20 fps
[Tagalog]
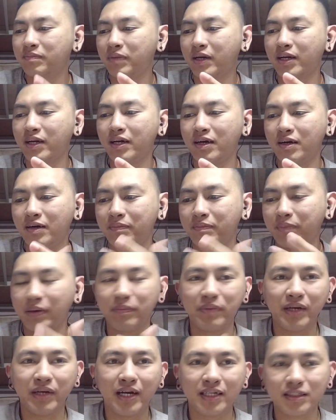para
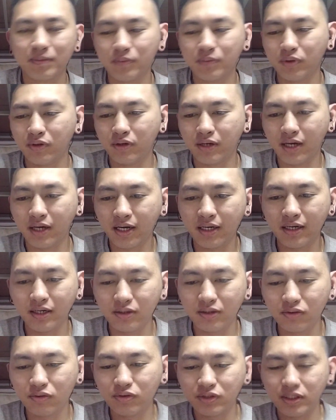pag binasa mo hana
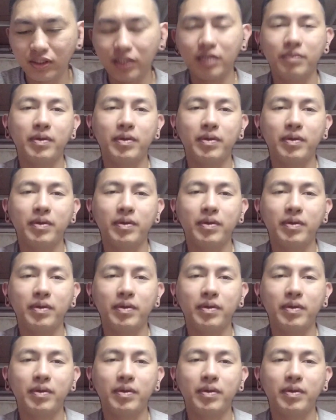doon siya